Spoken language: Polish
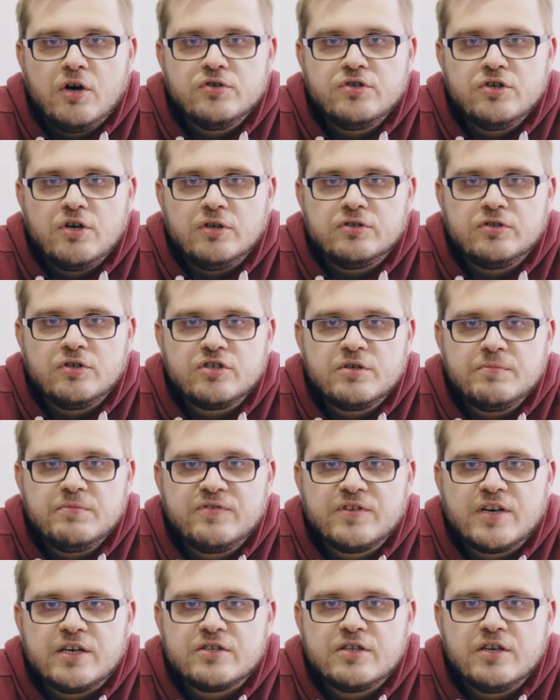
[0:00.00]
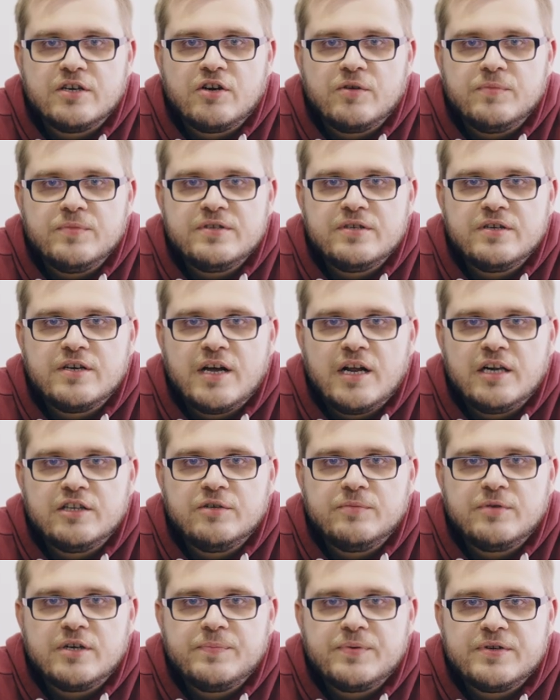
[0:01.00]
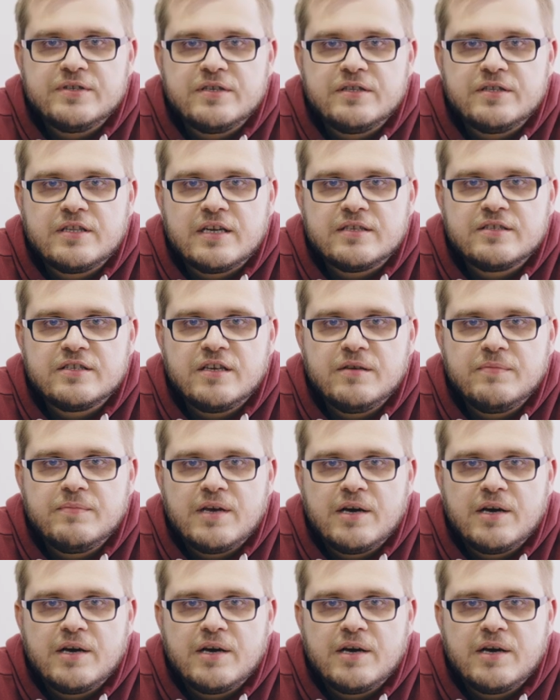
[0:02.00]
Chodzi o to, żeby w każdej komisji realną reprezentację